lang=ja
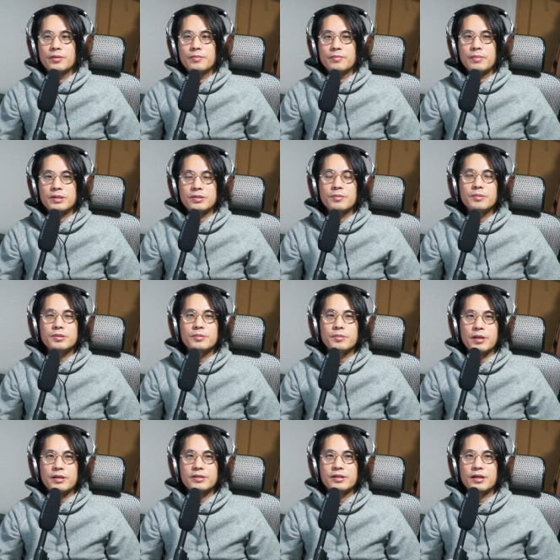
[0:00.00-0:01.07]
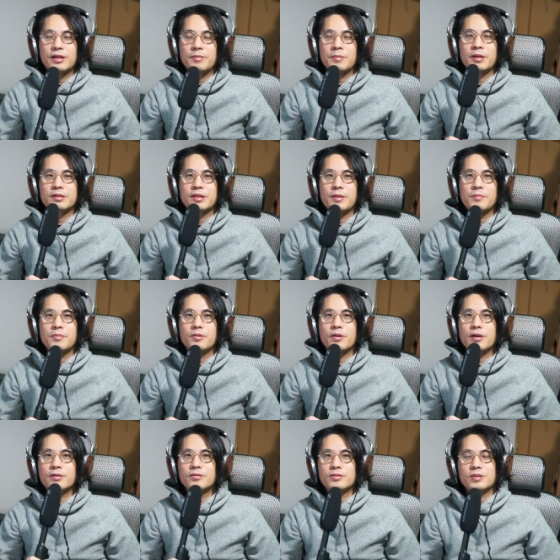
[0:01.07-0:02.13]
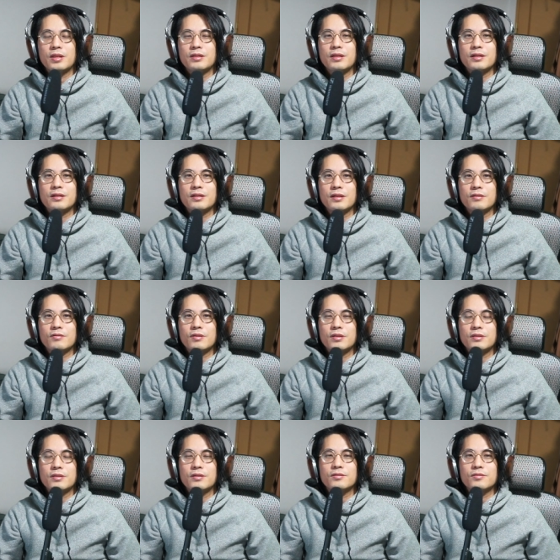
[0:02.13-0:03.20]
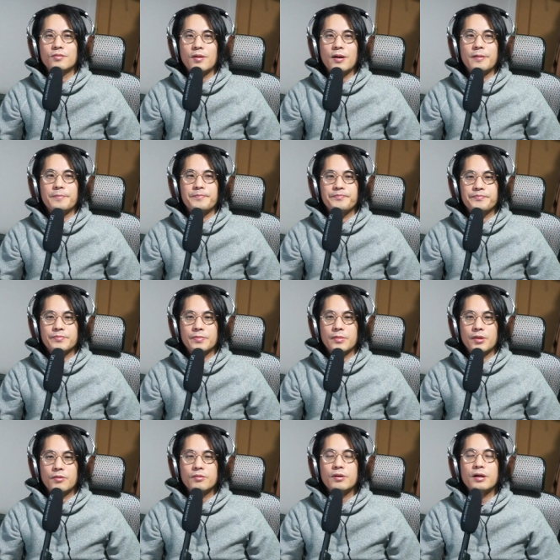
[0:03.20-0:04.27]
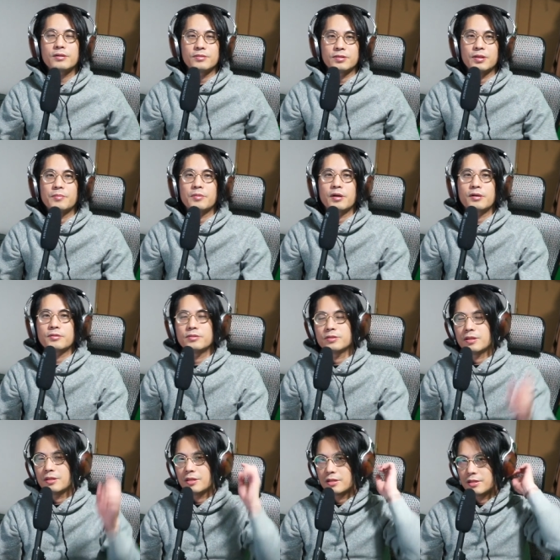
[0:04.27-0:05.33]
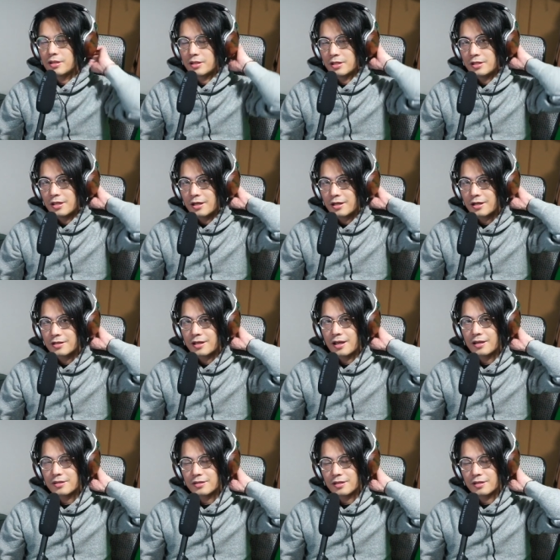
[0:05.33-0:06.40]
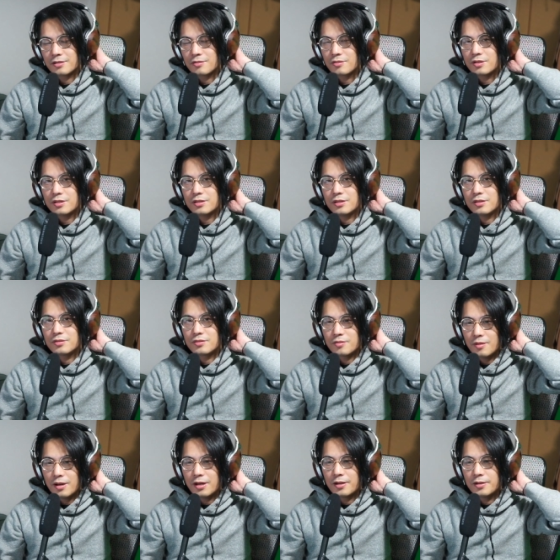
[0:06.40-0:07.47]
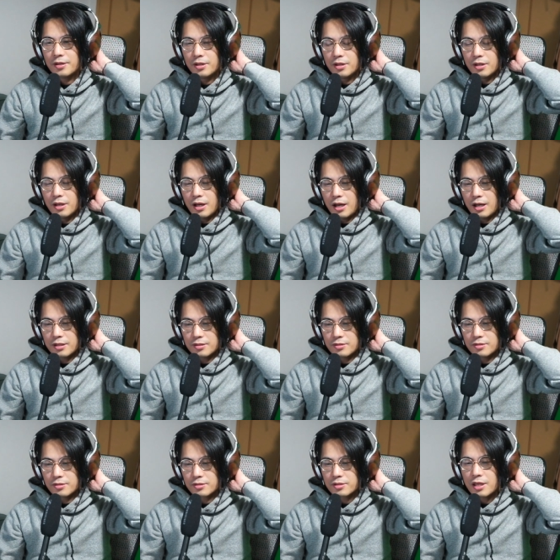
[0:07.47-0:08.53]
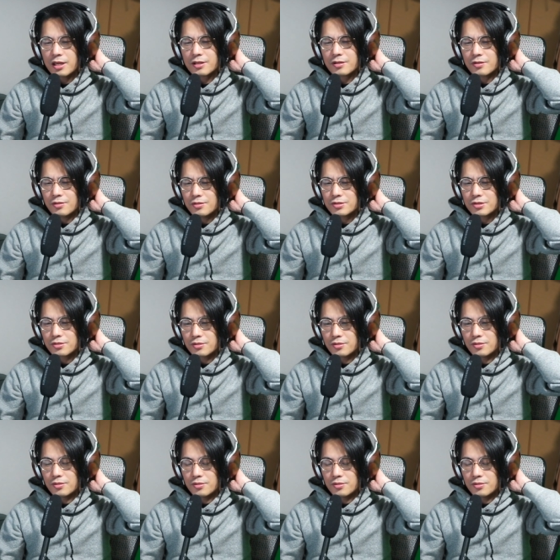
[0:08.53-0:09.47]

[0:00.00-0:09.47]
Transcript: まあそもそもね、菅波が専門学校に出てきた時っていうのは、音楽の専門学校に出てきてギター科に入った時っていうのは、あの、結構その、